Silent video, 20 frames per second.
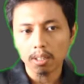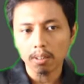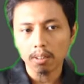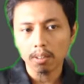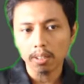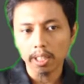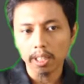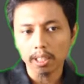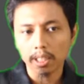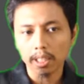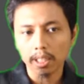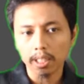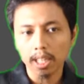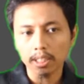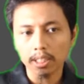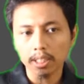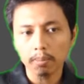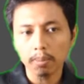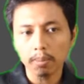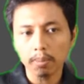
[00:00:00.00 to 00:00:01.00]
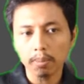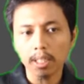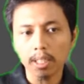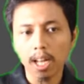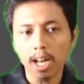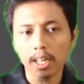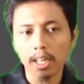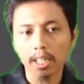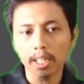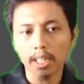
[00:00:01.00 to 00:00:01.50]
orientasi
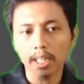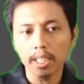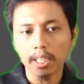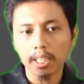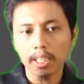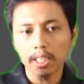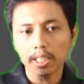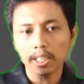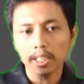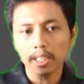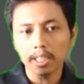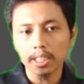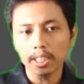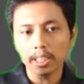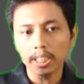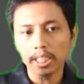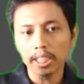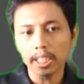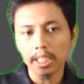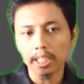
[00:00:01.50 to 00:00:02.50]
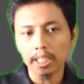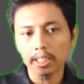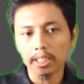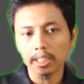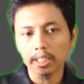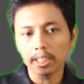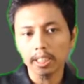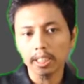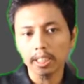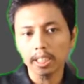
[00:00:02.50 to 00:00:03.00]
matahari di
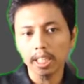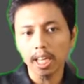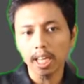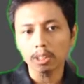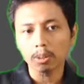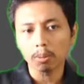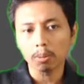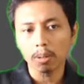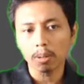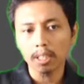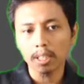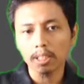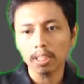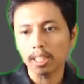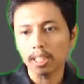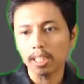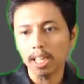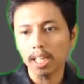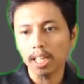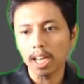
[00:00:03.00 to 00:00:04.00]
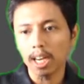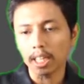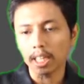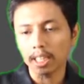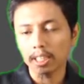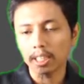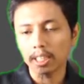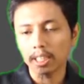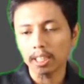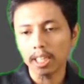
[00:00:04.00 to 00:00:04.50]
Siena, di Aswan, dan di
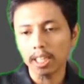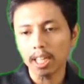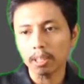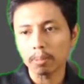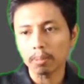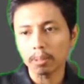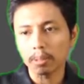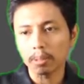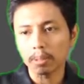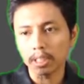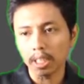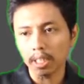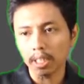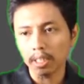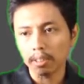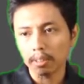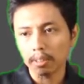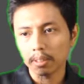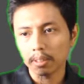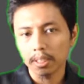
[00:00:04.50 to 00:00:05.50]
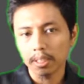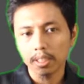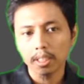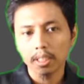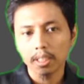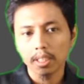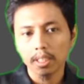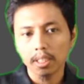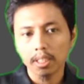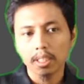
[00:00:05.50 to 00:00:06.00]
Alexandria di Mesir
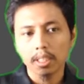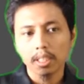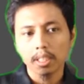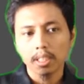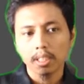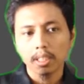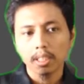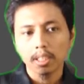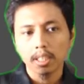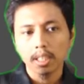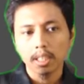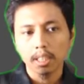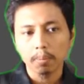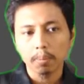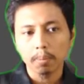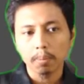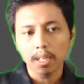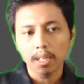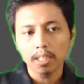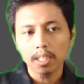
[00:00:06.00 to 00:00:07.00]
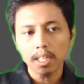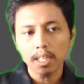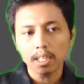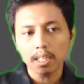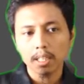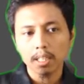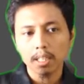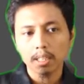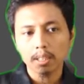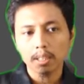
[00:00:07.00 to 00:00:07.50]
nah, pada
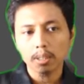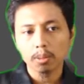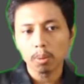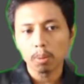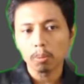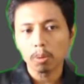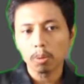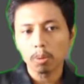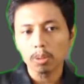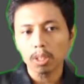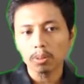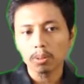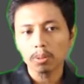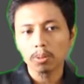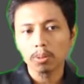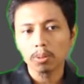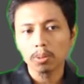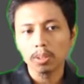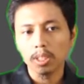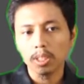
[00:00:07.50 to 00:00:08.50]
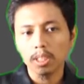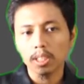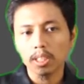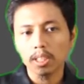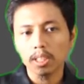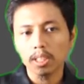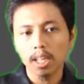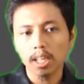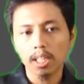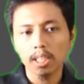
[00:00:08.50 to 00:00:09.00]
21 Juni.
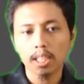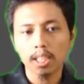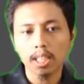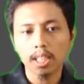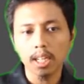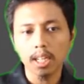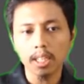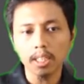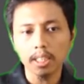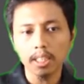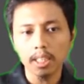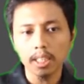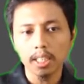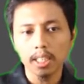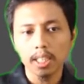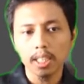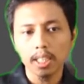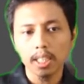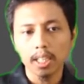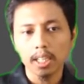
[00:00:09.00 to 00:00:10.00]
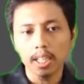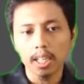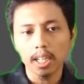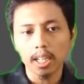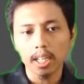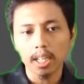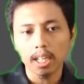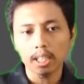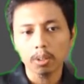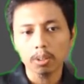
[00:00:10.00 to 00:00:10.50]
Dari data ini,
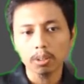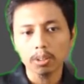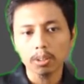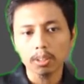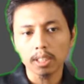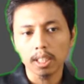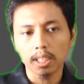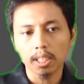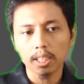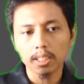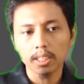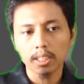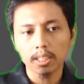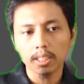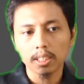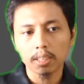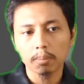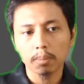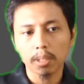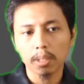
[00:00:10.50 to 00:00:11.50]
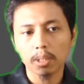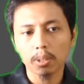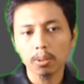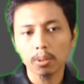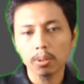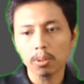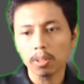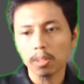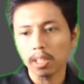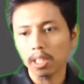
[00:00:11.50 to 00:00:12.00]
Eratosthenes
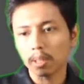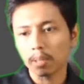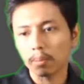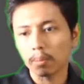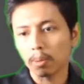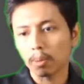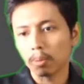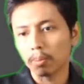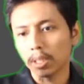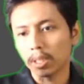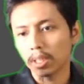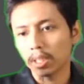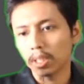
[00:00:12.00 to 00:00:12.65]
menghitung keliling bumi.